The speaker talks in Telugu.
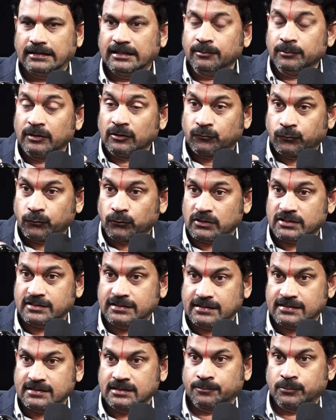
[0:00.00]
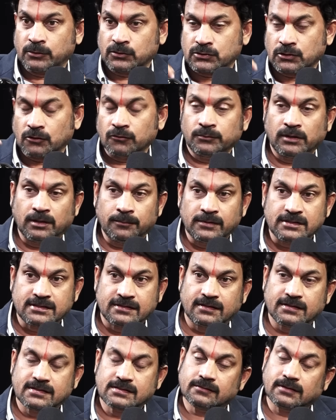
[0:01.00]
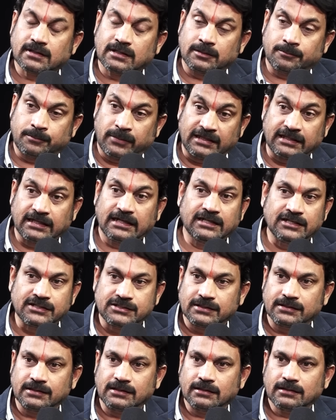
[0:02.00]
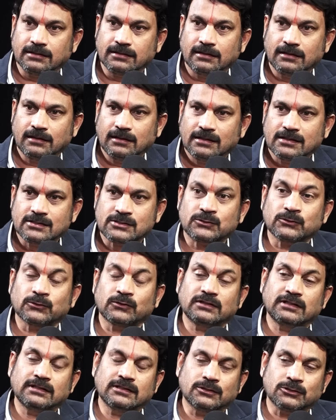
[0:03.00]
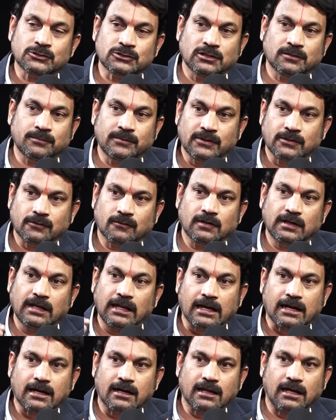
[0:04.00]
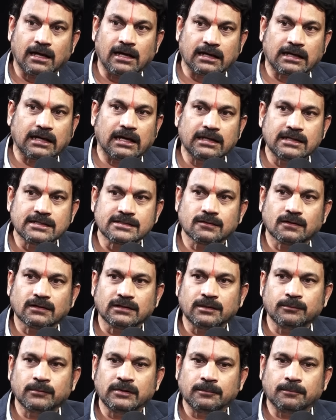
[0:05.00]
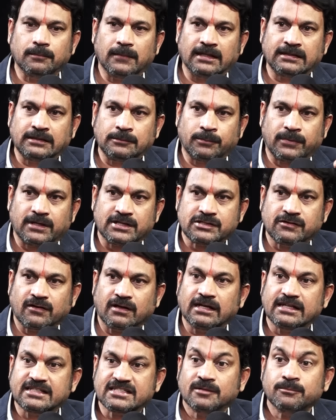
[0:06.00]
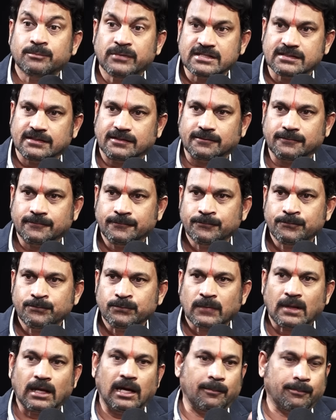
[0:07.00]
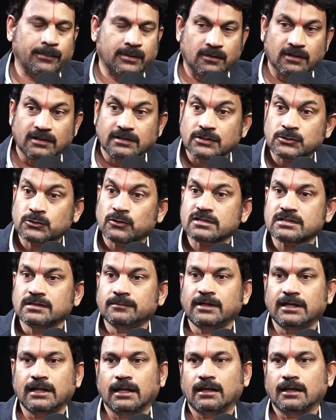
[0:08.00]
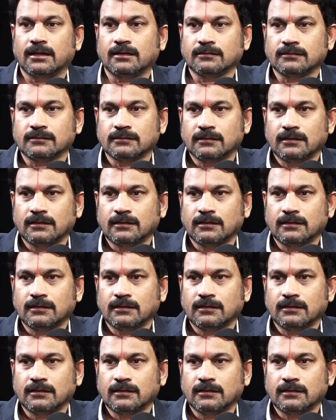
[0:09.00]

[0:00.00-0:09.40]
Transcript: ఈమెను ఫోర్స్ చేసినప్పుడు సౌమ్య బిశ్వాస్ అక్కడ ప్రతిఘటించింది సో దీన్ని దృష్టిలో పెట్టుకొని అక్కడ ఆ కాలేజీలో ఈమెని అతి పాశకంగా చంపేశారు అప్పట్లో ఎంత సోషల్ మీడియా లేదు